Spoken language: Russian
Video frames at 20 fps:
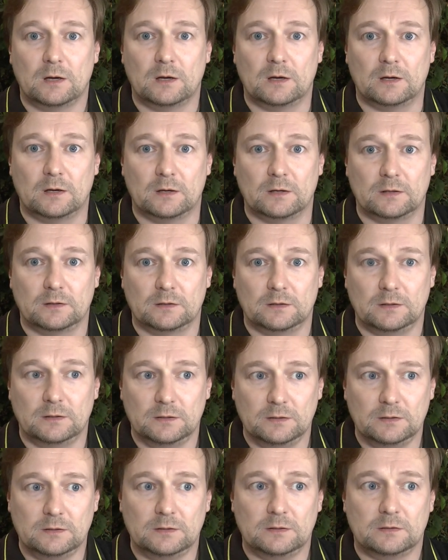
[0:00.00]
А,
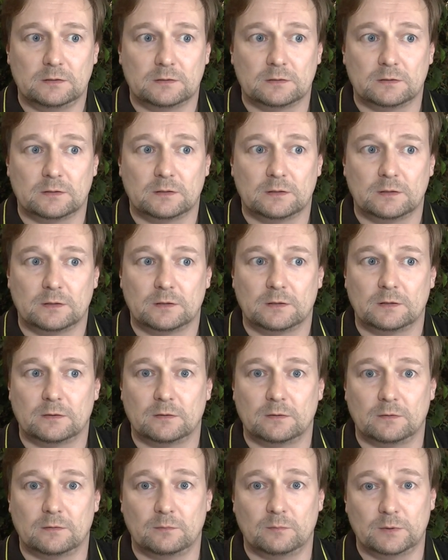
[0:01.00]
и
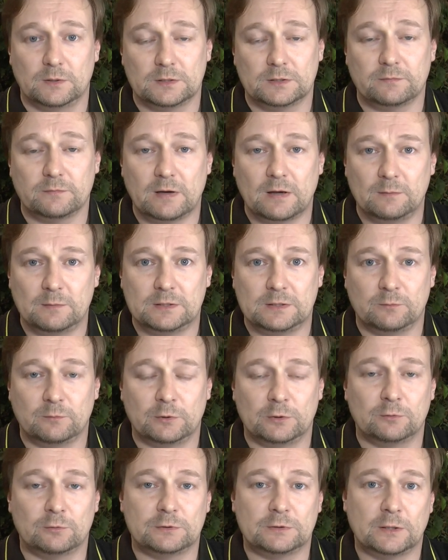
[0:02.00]
мы с вами
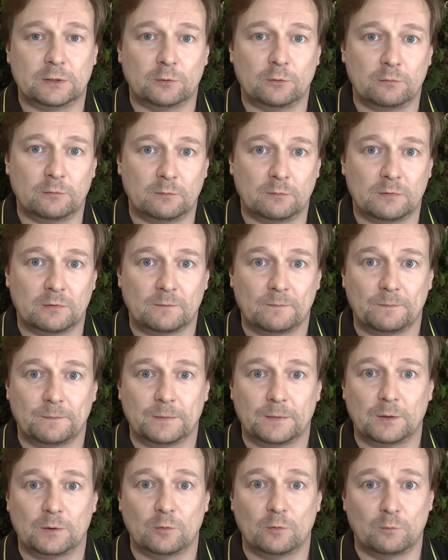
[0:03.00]
сегодня установим
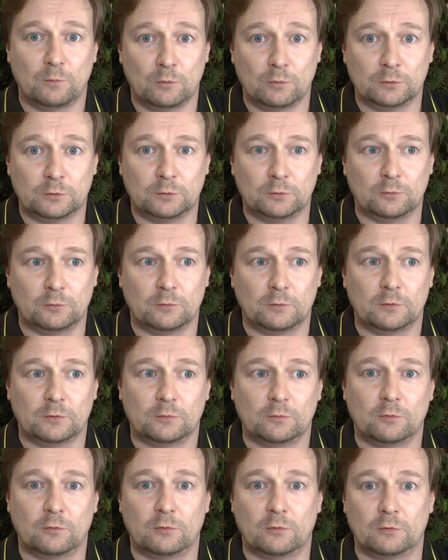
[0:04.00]
Ubuntu,
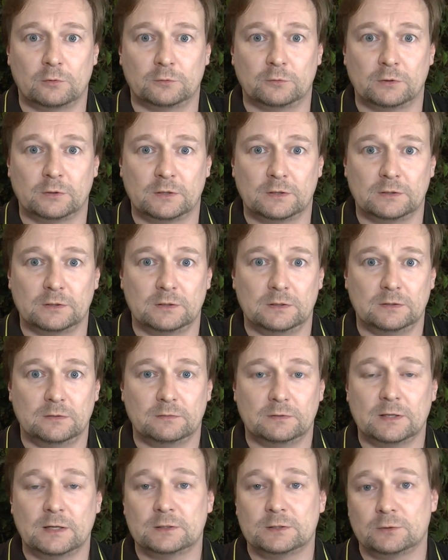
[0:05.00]
но только не
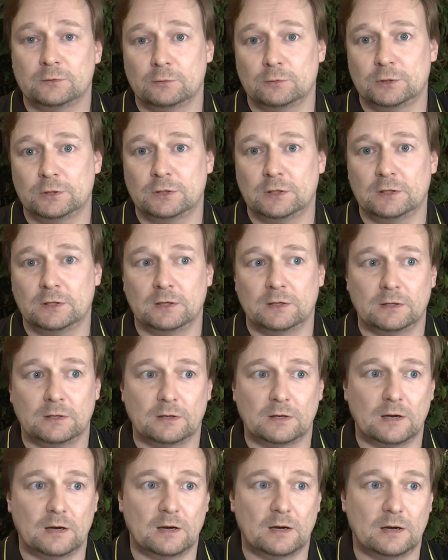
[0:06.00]

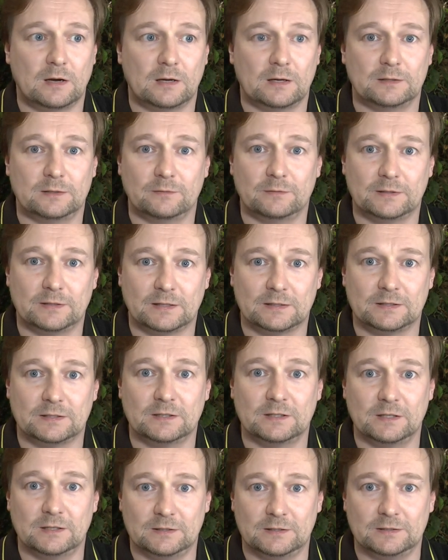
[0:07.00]
19.04, а
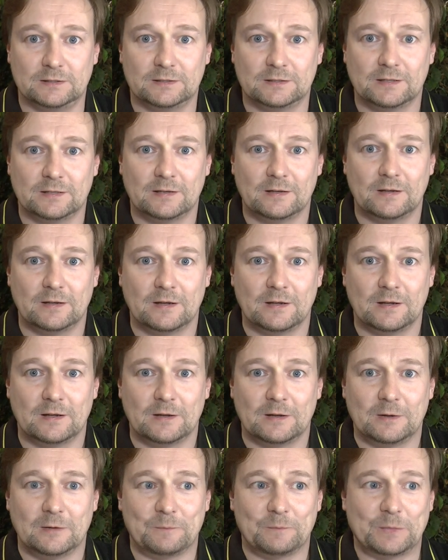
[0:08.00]
19.10.
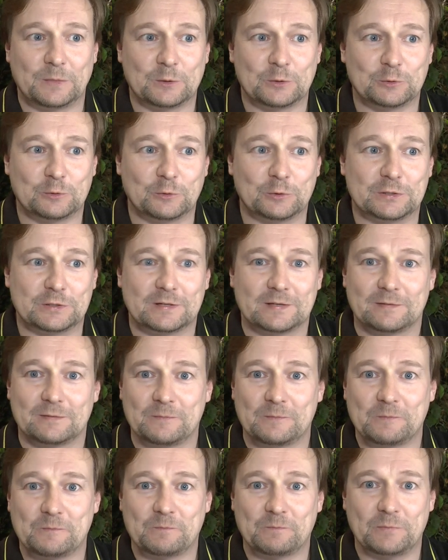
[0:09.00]
Ну что ж,
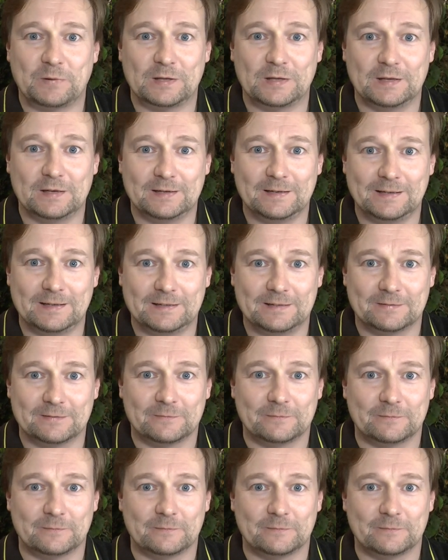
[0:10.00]
поехали.